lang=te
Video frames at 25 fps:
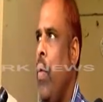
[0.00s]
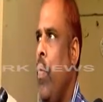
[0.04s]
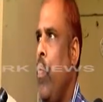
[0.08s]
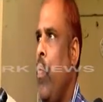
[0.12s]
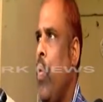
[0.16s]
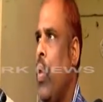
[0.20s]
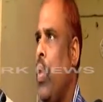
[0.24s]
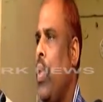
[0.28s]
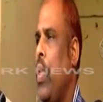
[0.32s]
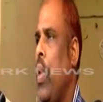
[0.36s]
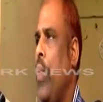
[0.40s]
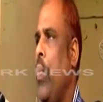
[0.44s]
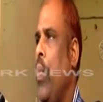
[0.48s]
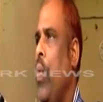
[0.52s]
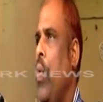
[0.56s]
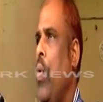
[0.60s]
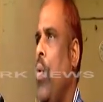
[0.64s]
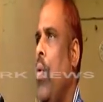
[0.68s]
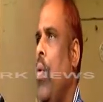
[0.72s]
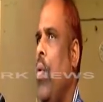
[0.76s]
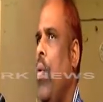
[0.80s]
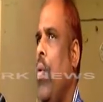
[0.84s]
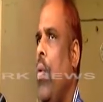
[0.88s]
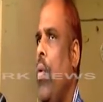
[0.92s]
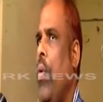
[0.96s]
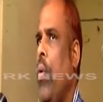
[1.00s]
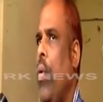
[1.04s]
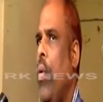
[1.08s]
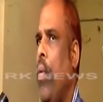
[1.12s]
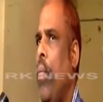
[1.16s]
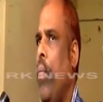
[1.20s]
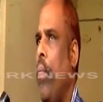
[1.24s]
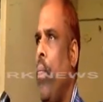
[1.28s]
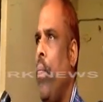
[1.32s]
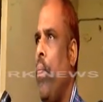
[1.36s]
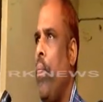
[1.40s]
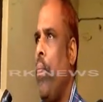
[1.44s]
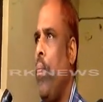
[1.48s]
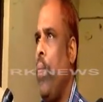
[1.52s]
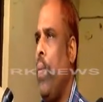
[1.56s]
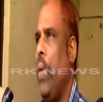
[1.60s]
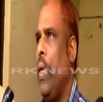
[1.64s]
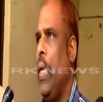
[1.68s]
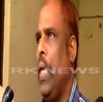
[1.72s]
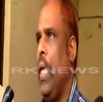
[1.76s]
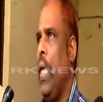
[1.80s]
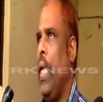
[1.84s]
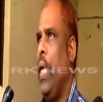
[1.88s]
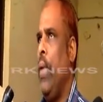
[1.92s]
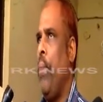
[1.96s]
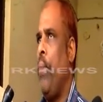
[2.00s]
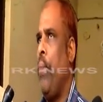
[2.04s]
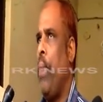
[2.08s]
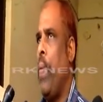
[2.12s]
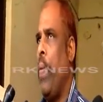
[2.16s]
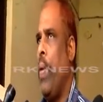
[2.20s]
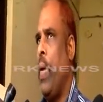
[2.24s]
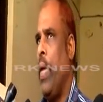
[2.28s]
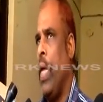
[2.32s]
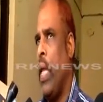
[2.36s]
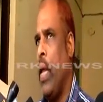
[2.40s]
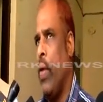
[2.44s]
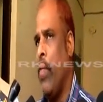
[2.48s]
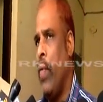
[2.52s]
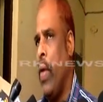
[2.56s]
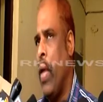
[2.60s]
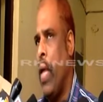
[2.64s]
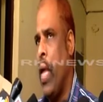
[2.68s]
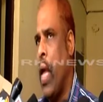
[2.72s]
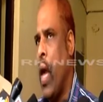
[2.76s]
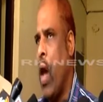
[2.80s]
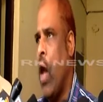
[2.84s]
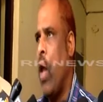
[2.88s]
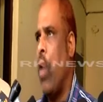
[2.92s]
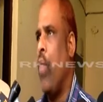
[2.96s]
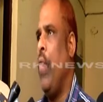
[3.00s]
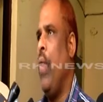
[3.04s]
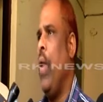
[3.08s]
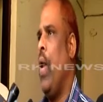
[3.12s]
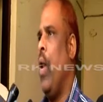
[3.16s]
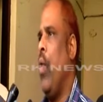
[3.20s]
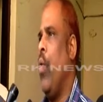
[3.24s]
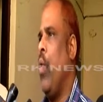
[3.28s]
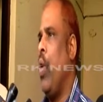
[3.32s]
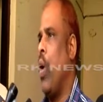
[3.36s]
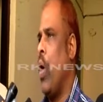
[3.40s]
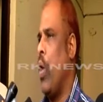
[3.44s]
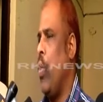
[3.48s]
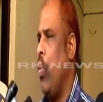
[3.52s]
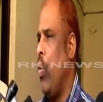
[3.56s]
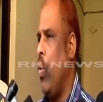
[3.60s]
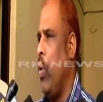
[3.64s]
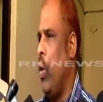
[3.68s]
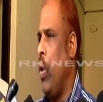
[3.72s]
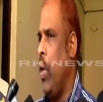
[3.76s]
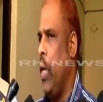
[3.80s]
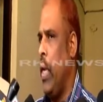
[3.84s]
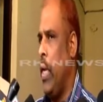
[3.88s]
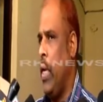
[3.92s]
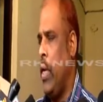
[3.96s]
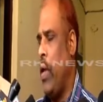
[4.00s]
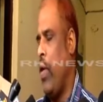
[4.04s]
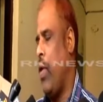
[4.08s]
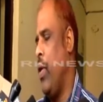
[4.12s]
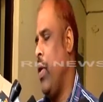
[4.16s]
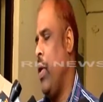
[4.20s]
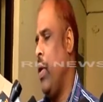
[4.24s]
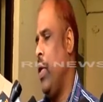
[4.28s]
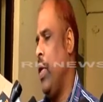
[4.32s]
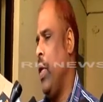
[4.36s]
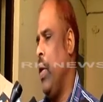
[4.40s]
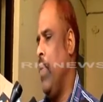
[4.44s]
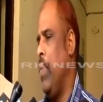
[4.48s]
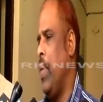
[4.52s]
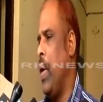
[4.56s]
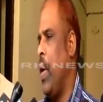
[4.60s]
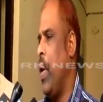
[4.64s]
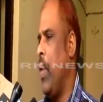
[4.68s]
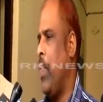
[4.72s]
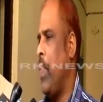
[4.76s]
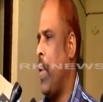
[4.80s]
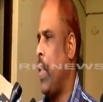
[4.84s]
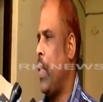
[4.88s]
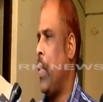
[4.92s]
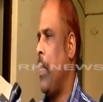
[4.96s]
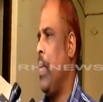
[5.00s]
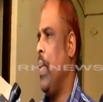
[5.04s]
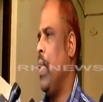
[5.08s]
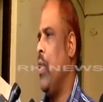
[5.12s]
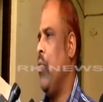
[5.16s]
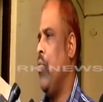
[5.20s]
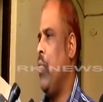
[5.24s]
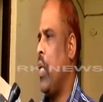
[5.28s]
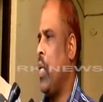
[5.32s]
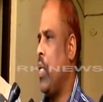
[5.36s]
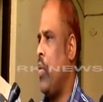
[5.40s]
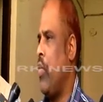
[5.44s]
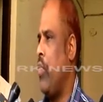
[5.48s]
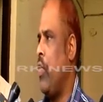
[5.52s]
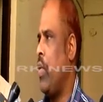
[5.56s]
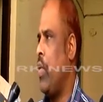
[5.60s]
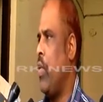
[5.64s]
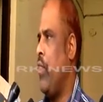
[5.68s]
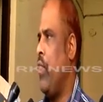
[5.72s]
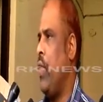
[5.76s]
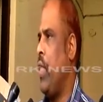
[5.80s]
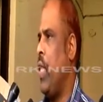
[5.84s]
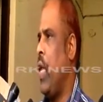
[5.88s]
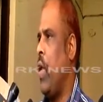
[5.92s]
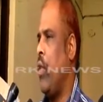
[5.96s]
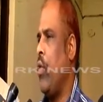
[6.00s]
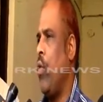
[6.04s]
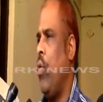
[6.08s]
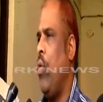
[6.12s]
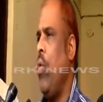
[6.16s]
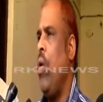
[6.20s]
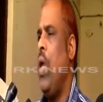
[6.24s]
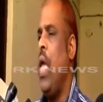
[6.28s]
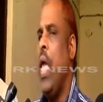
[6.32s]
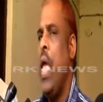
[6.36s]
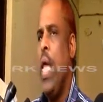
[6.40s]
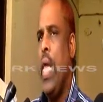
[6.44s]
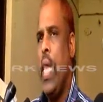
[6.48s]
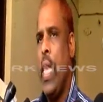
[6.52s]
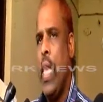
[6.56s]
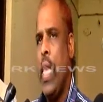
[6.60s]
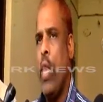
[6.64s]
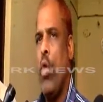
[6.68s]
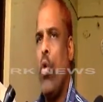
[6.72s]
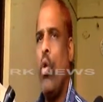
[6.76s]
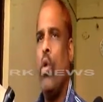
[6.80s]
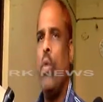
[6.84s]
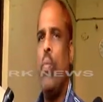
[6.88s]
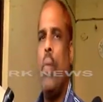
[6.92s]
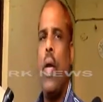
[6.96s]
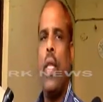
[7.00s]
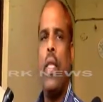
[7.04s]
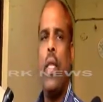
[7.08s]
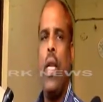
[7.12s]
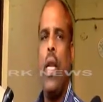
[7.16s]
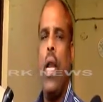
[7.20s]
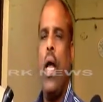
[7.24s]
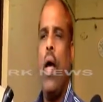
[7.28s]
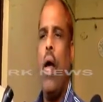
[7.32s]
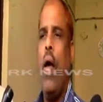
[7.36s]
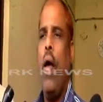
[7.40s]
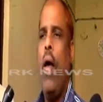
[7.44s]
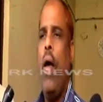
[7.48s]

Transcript: మొత్తము ఈ ఇరవై ఆరు వేల ఒకరు ఇంటర్ మన ప్రథమ ద్వితీయ సంవత్సరం విద్యార్థులు ఈరోజు మాత్రాన